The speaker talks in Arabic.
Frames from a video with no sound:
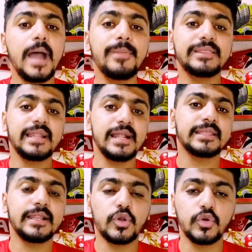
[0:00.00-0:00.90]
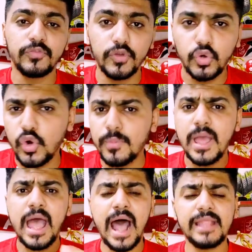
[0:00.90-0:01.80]
اما الثلاثه اللي هيكونوا في الهجوم
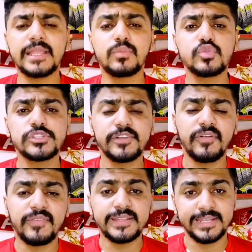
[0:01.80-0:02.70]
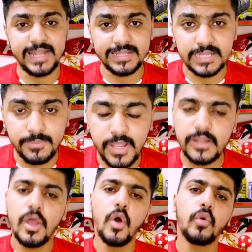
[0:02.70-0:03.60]
عندك مصطفى فتحي ناحيه
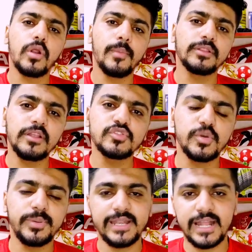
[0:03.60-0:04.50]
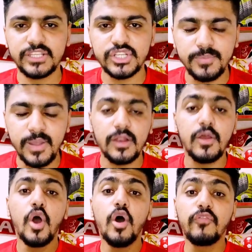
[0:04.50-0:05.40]
اليمين ورمضان صبحي ناحيه الشمال
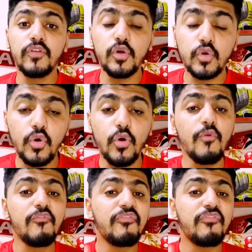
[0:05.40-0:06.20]
وفي الهجوم